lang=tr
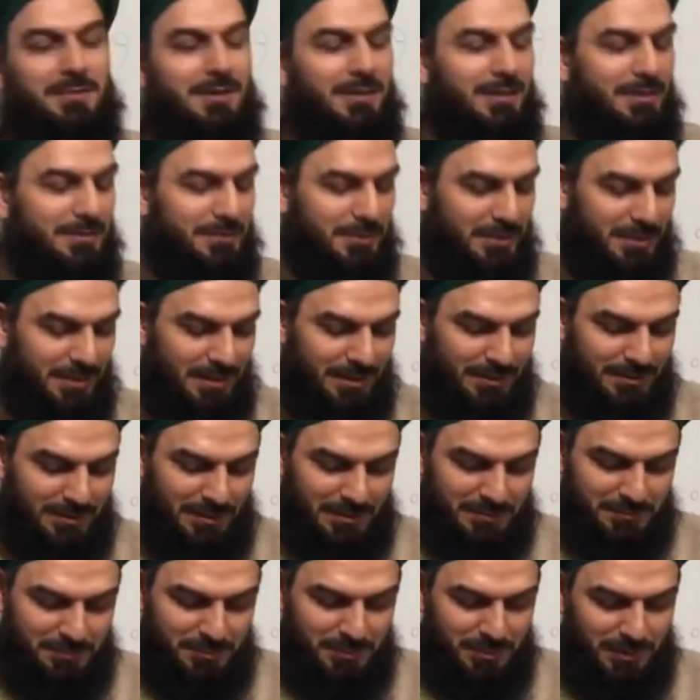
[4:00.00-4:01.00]
bayağı şeyler
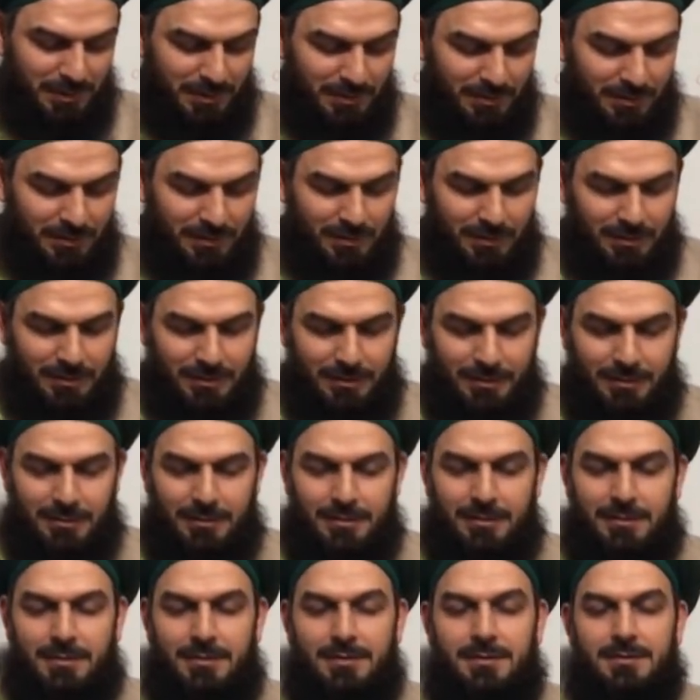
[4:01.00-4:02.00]
yazmışlar.
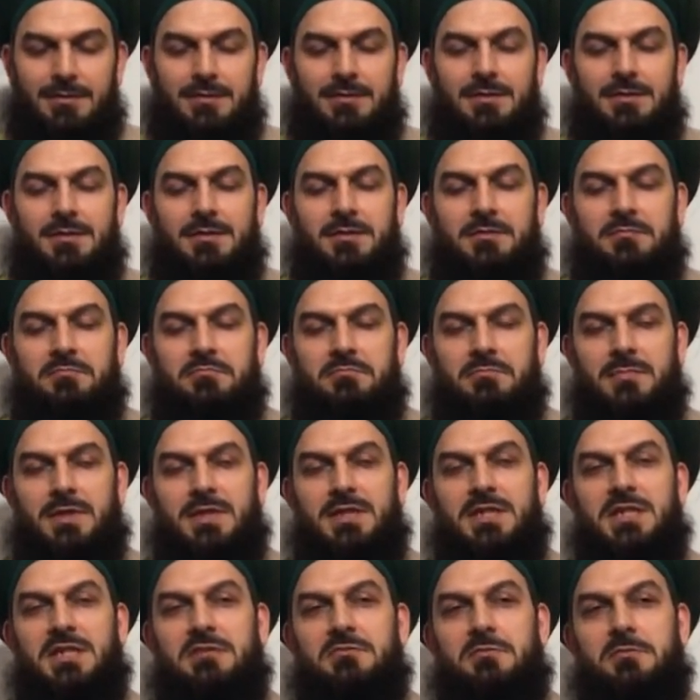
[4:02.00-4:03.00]

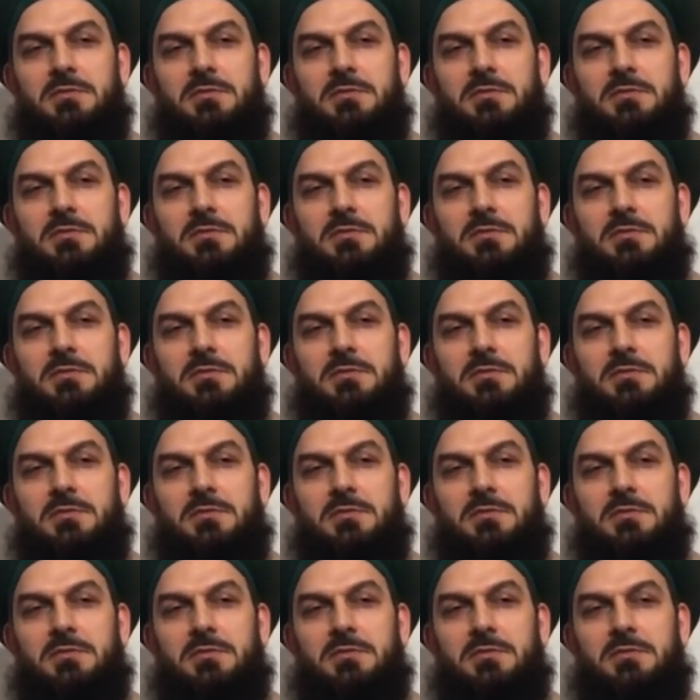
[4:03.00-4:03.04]
Mekke